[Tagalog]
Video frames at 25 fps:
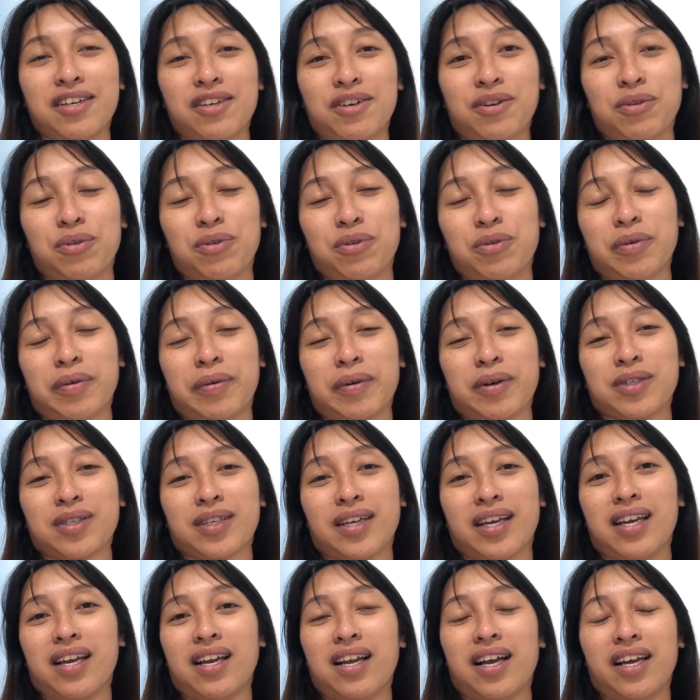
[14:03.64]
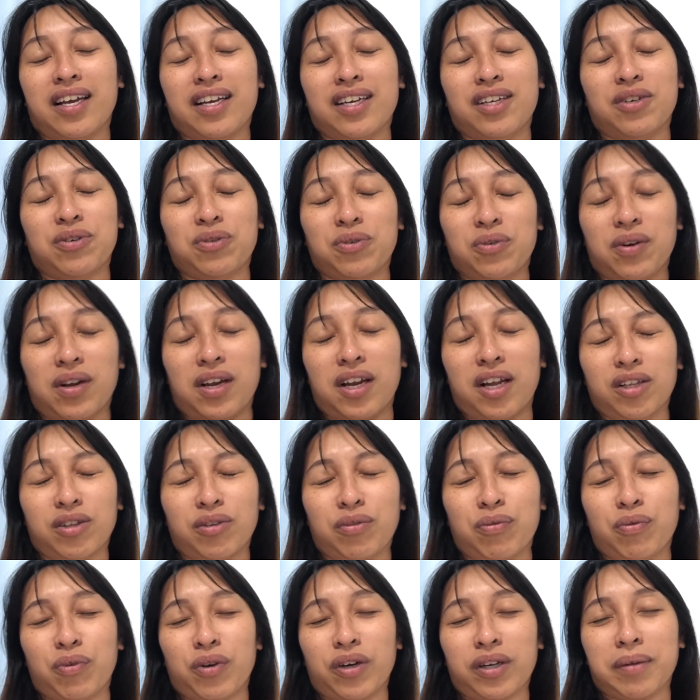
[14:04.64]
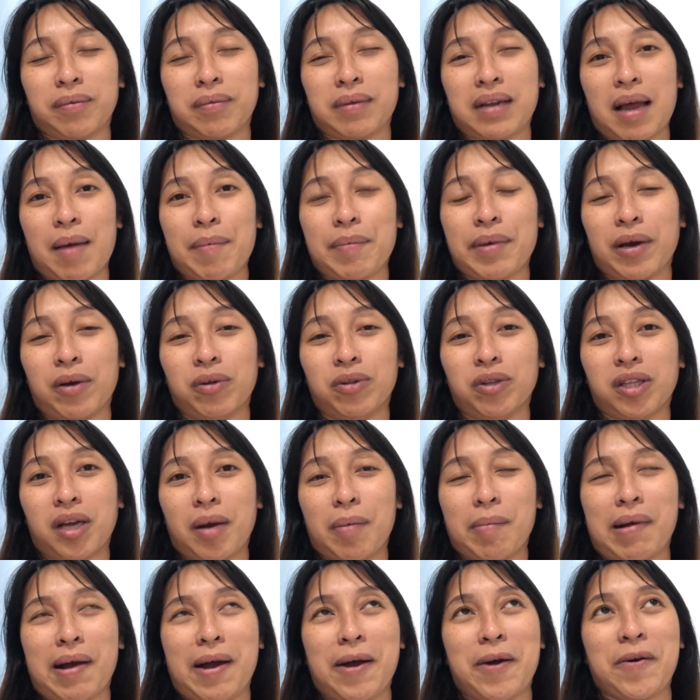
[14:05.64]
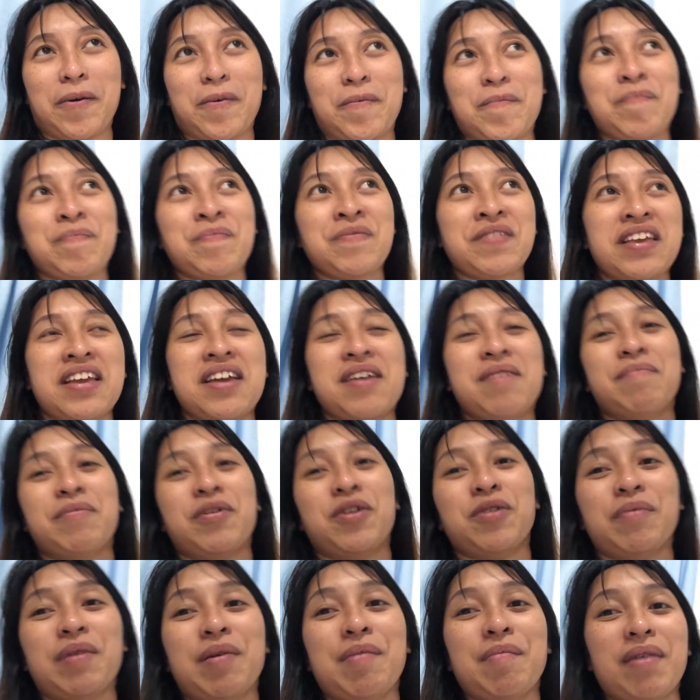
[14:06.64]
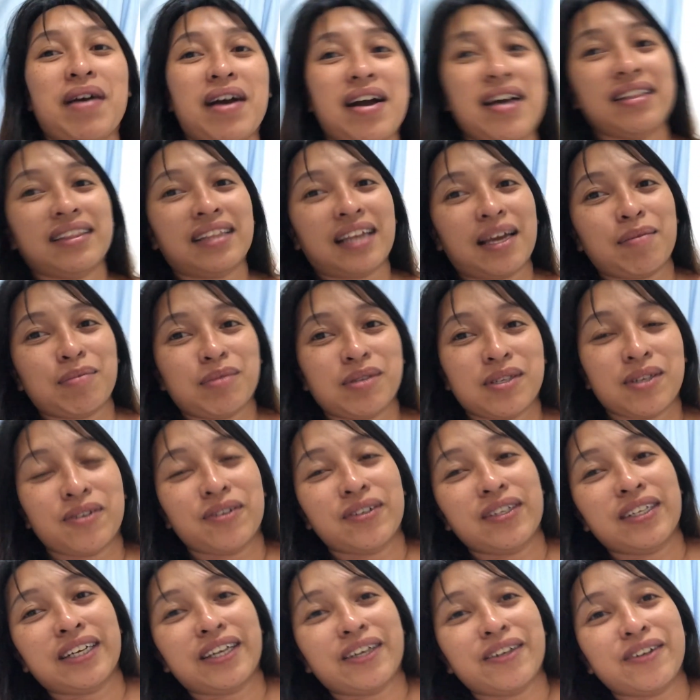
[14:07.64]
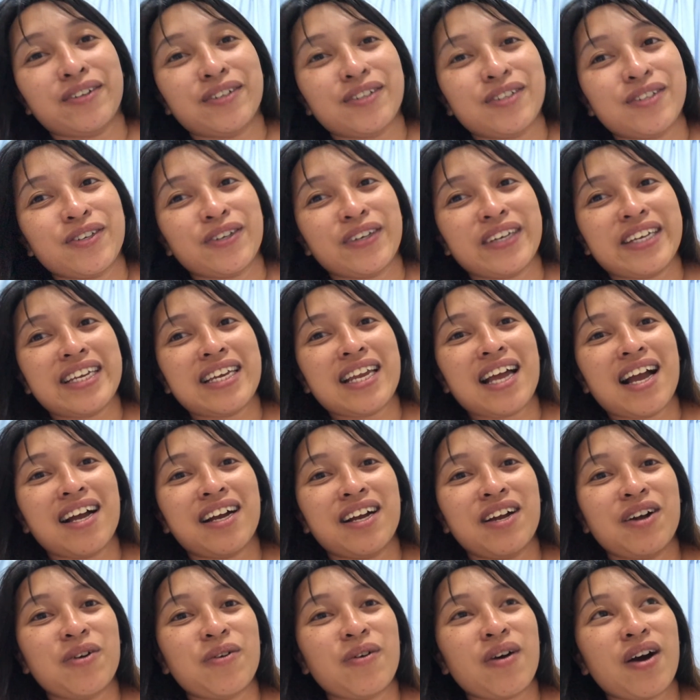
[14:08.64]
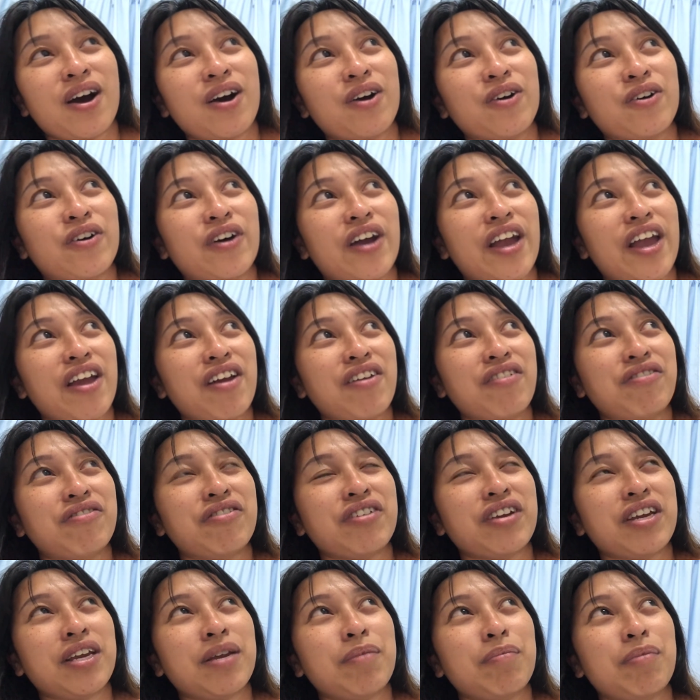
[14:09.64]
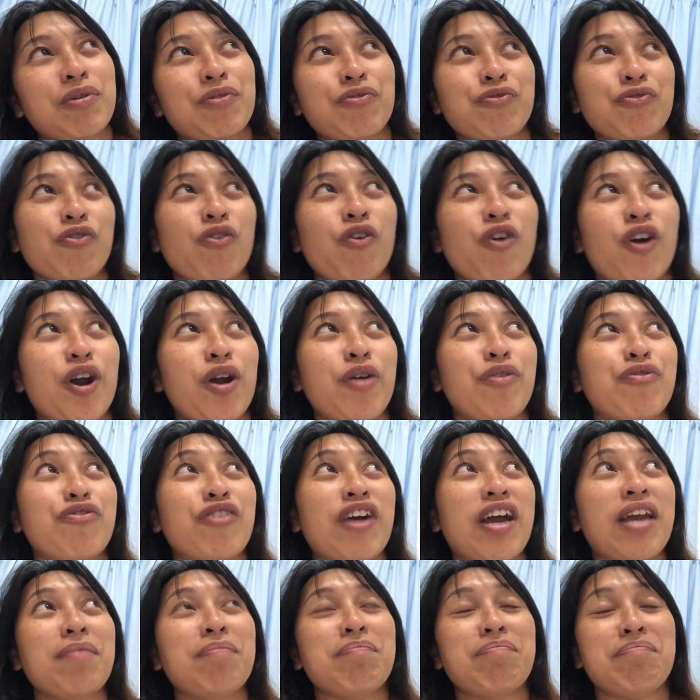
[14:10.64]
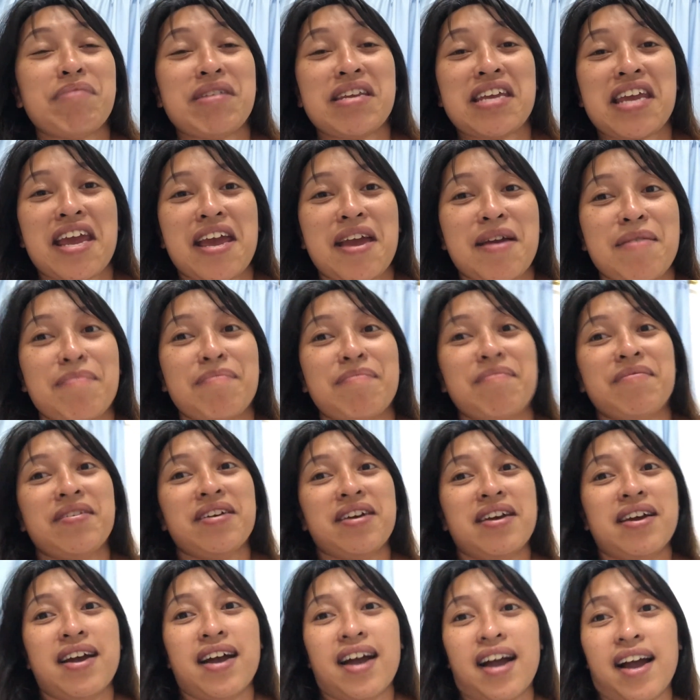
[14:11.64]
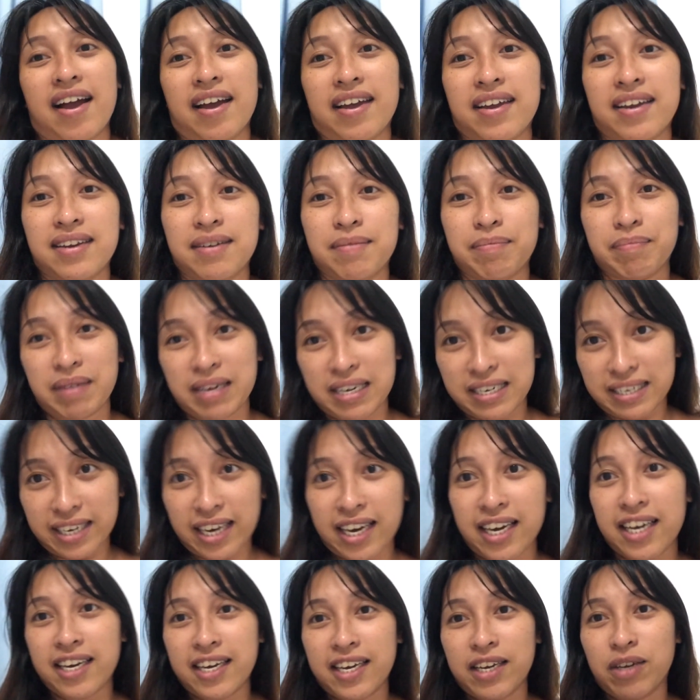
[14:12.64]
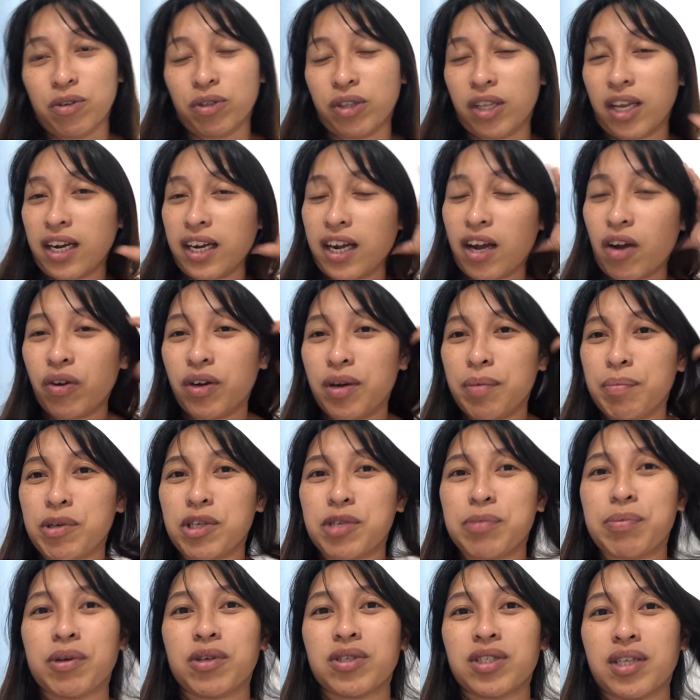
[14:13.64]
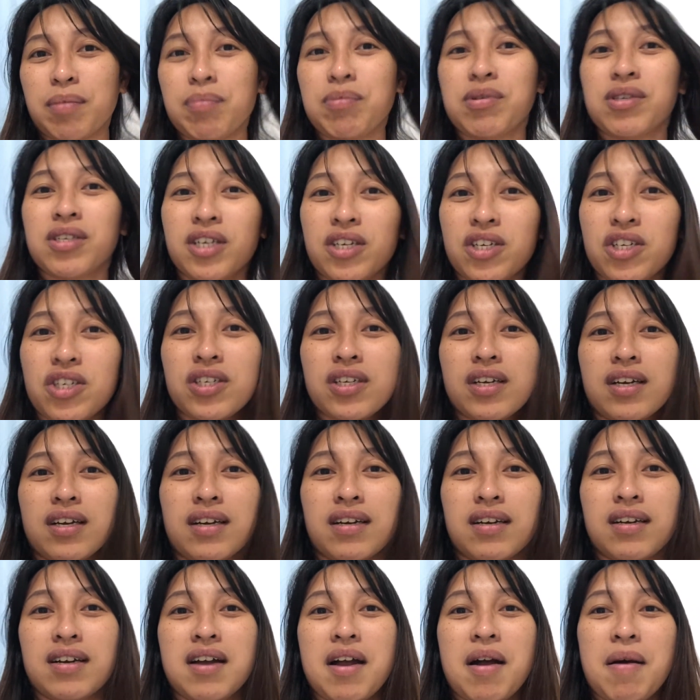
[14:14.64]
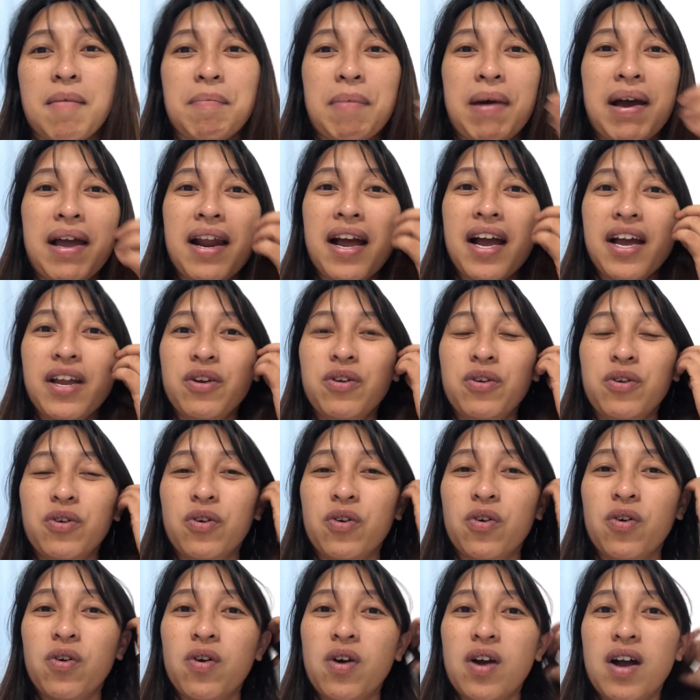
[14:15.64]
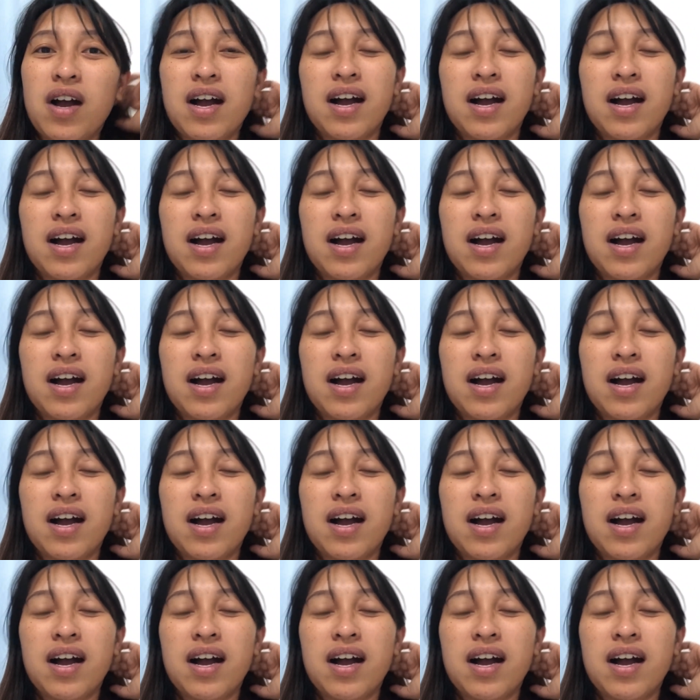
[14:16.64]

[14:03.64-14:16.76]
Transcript: do because I, I do a lot of work. Marami akong trabaho. Pero may mga times ako na ganun. So, ginagawa ko every before 5 p.m. ay naliligo talaga ako ng beach because I'm such a... Para ano no,